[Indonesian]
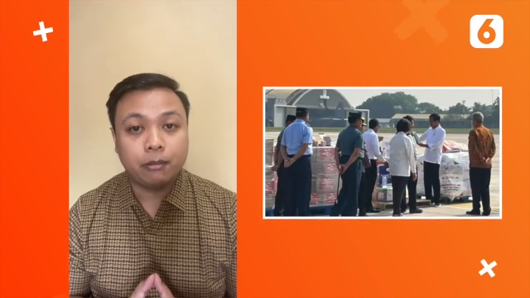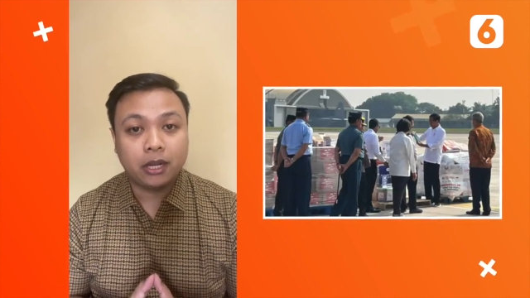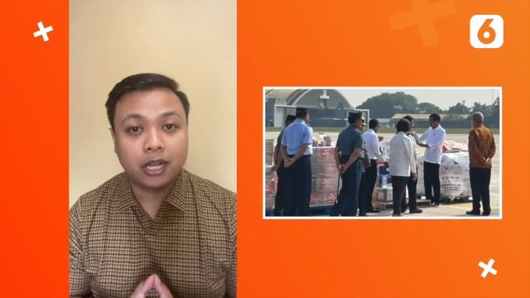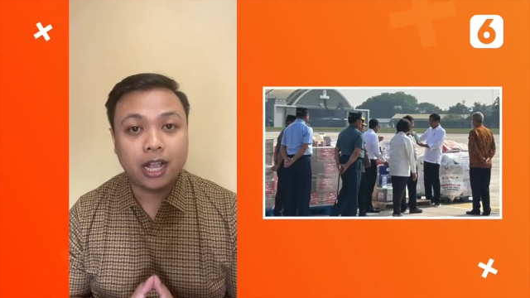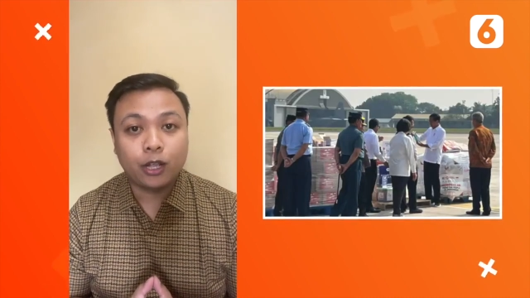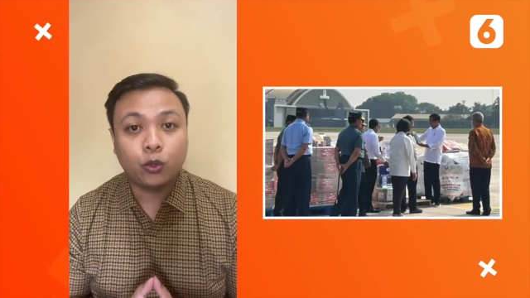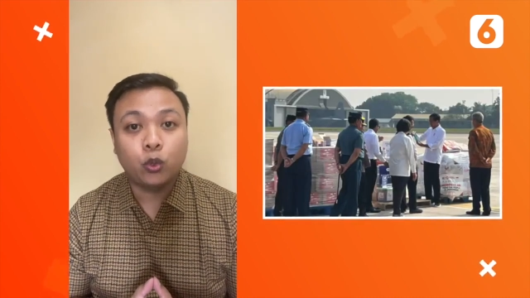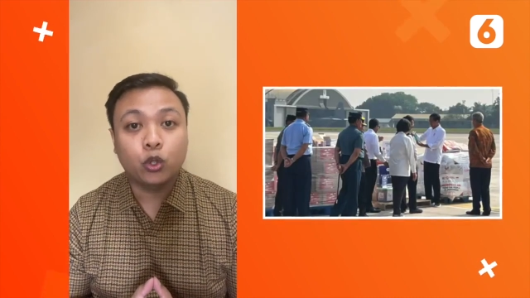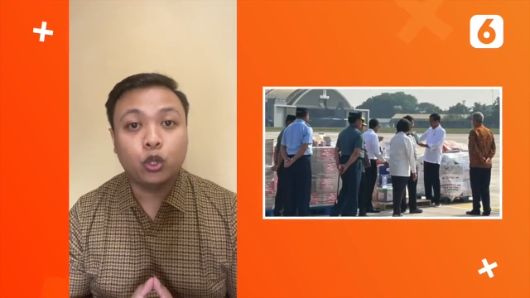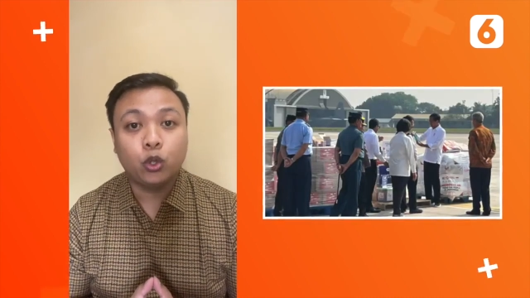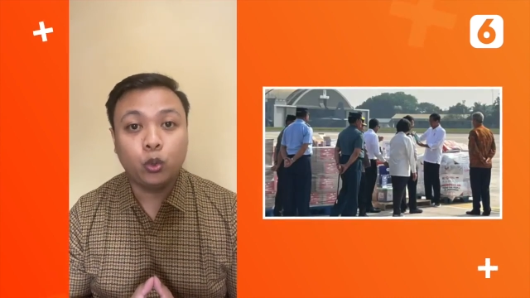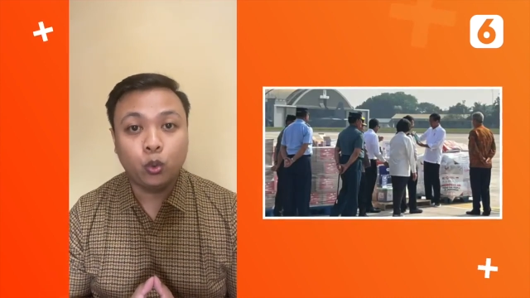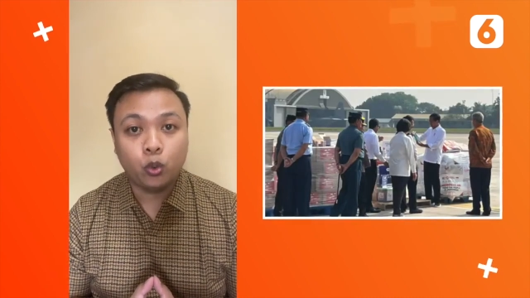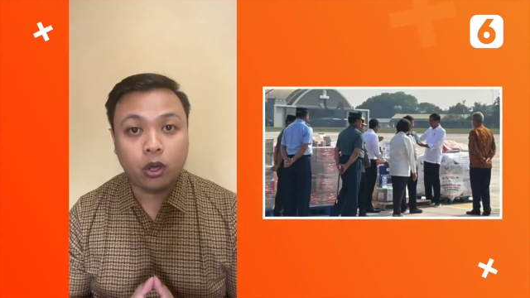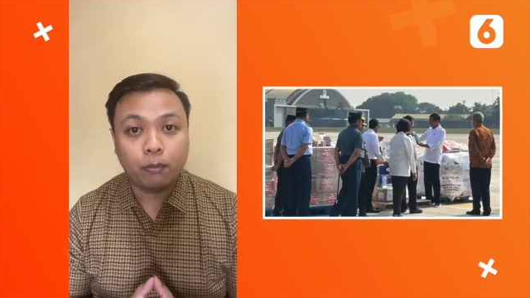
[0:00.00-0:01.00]

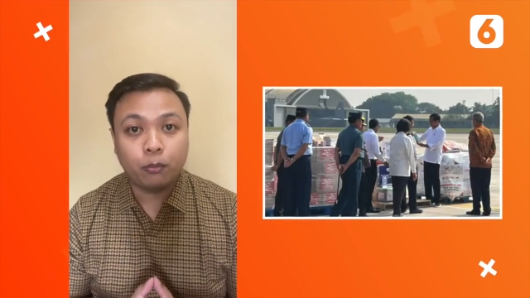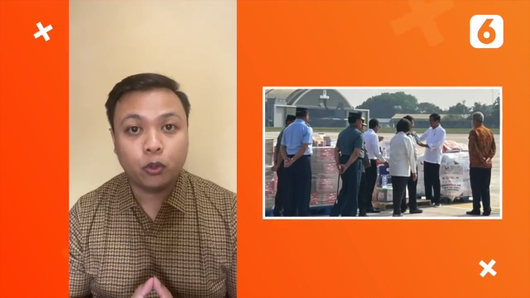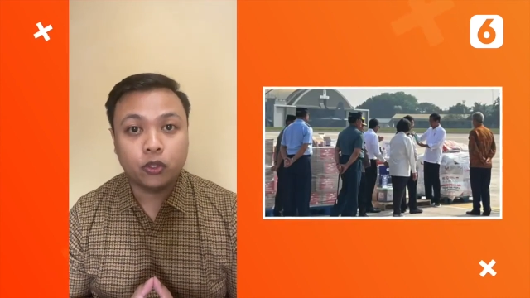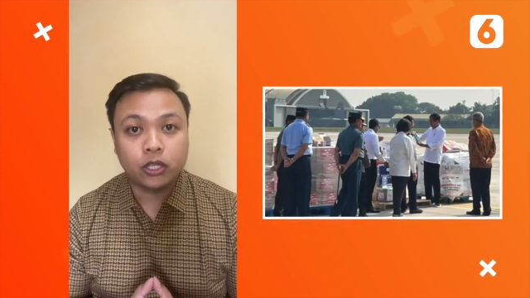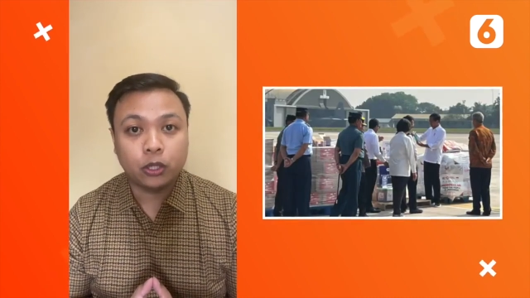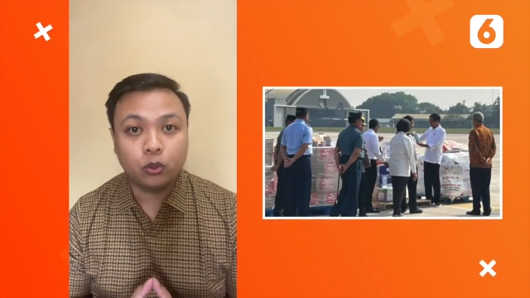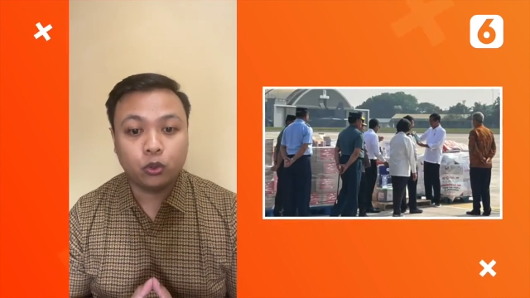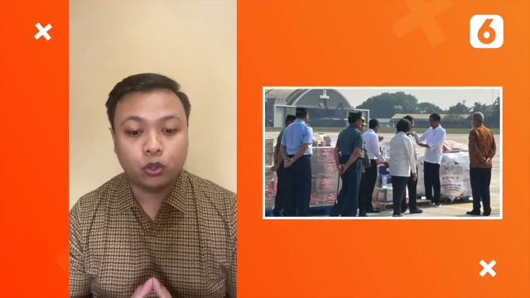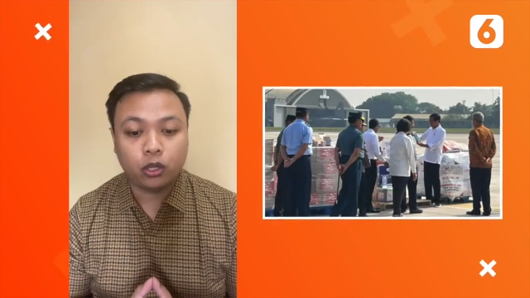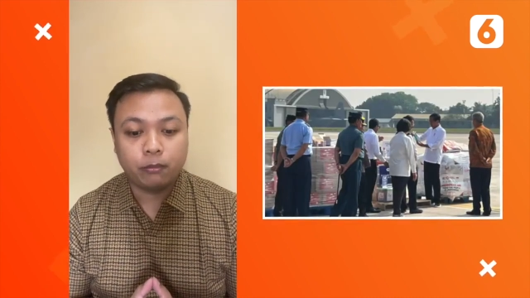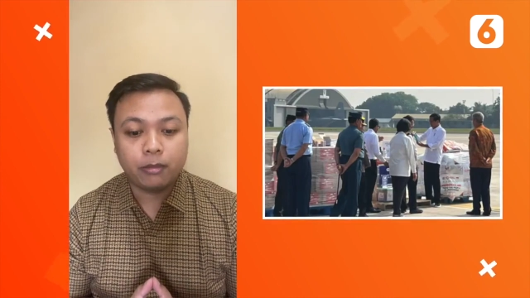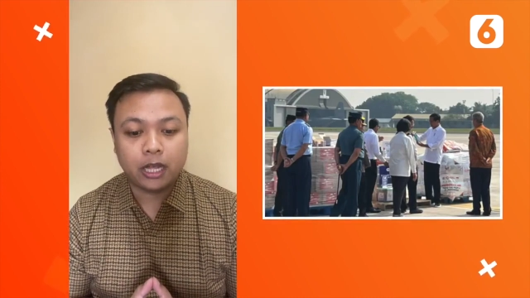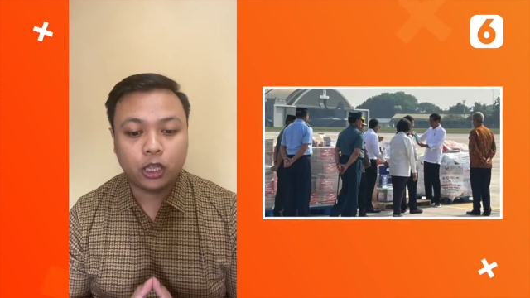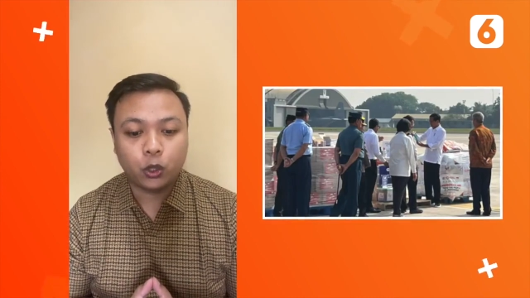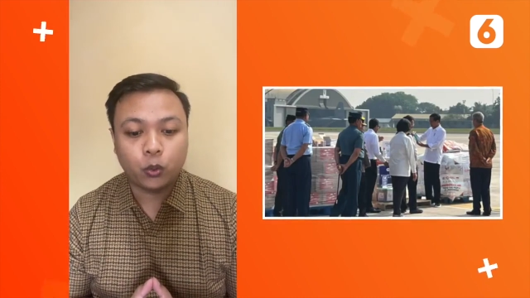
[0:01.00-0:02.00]
mengangkut 21 ton
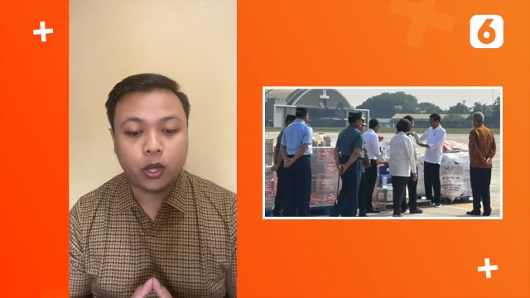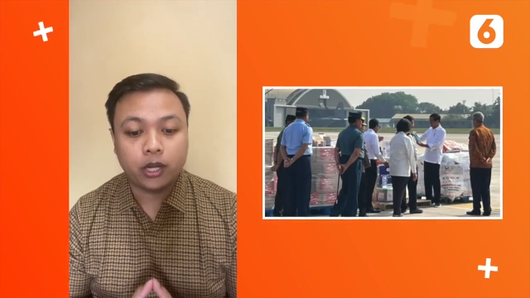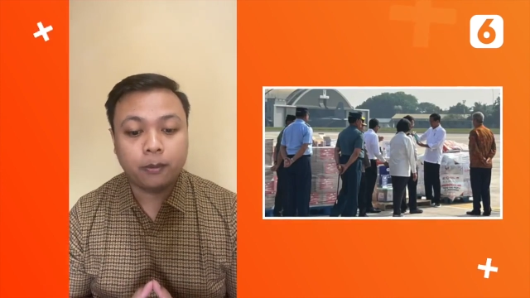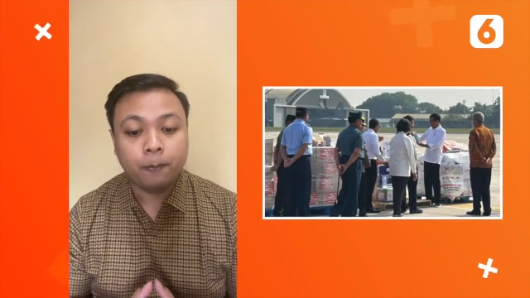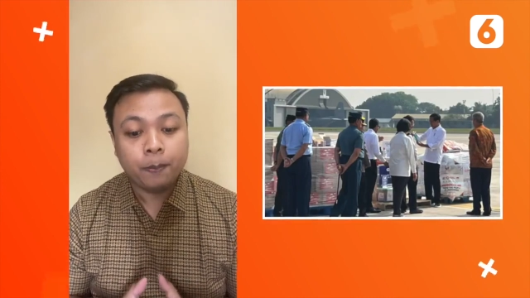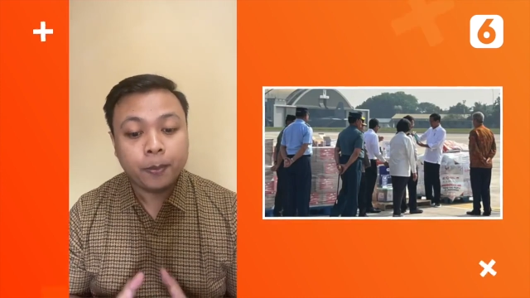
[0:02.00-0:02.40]
bantuan.